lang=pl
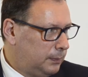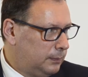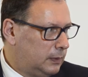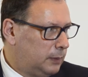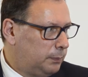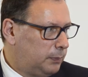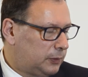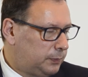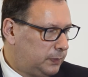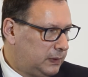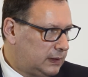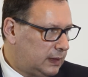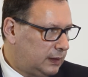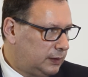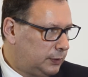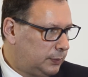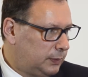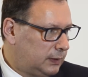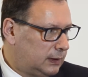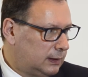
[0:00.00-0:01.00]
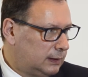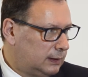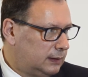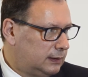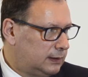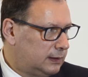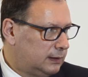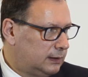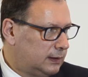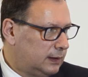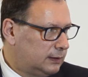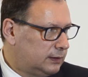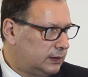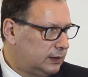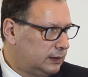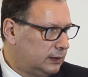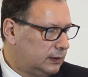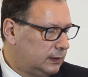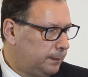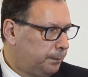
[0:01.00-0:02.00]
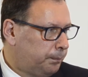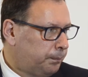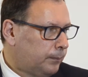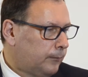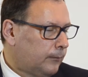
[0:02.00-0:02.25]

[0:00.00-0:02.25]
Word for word: My podpisaliśmy ten list intencyjny